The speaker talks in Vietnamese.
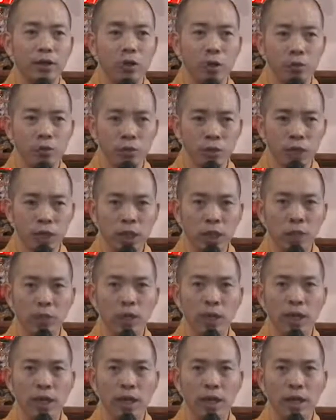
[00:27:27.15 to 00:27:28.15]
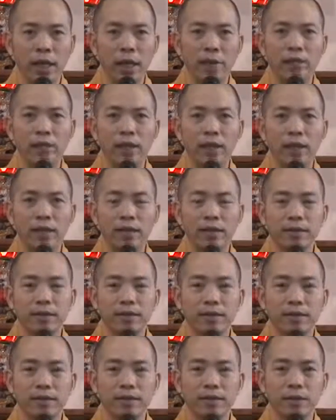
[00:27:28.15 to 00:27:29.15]
Dùng trí tuệ để làm việc,
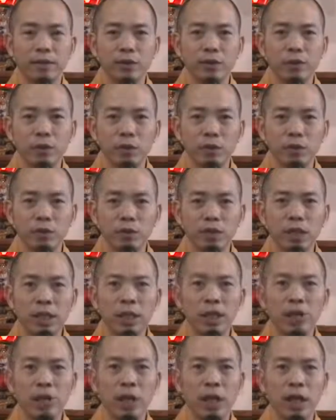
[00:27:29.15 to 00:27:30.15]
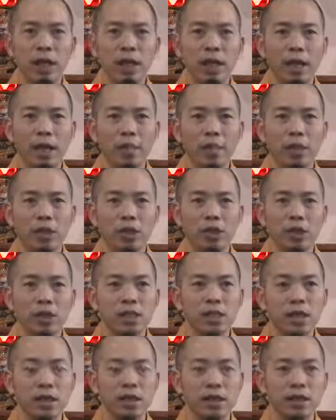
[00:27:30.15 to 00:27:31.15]
dùng trí tuệ để mà
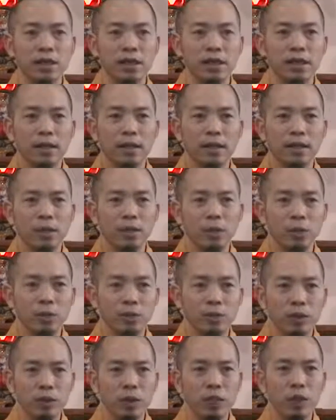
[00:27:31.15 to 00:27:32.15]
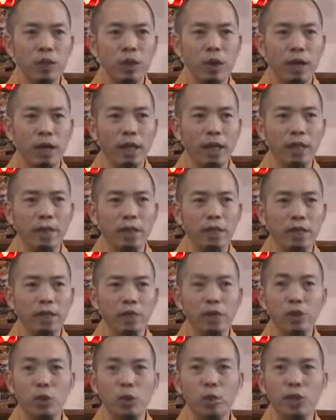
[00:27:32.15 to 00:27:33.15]
xử sự, dùng trí tuệ để mà
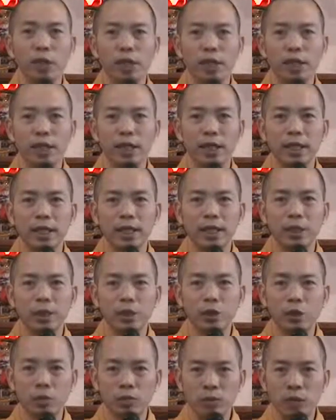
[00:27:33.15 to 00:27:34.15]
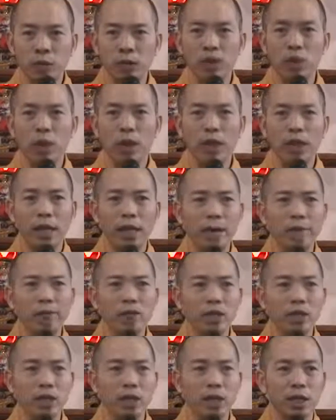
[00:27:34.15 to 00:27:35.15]
sử dụng người, dùng trí tuệ để làm
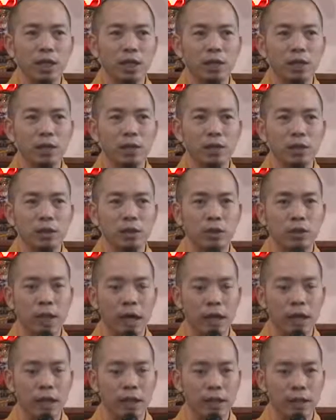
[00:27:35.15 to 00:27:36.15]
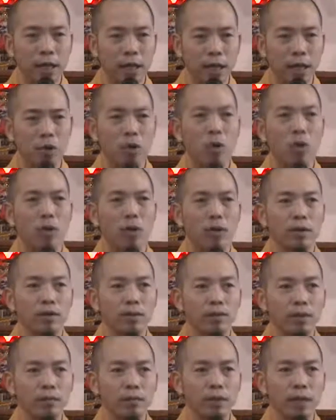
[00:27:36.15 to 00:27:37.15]
Phật sự. Cả kết cuộc
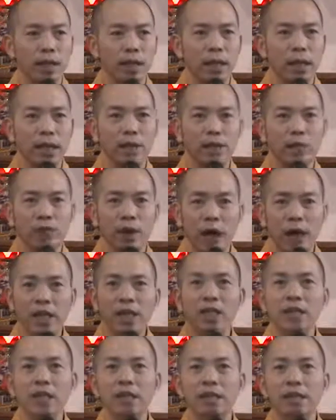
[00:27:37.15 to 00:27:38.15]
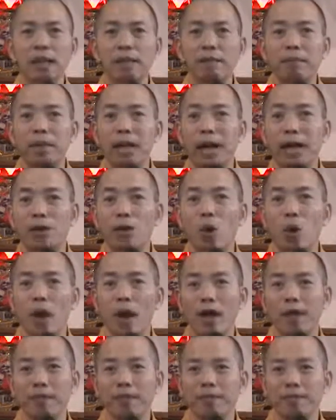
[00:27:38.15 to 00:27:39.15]
là phải giữ tâm giải
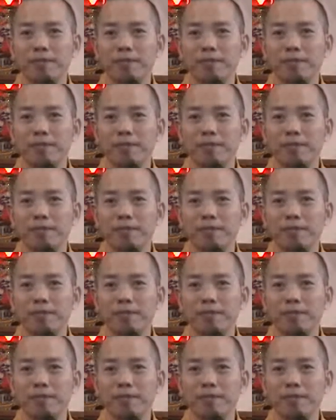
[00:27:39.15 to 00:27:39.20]
thoát.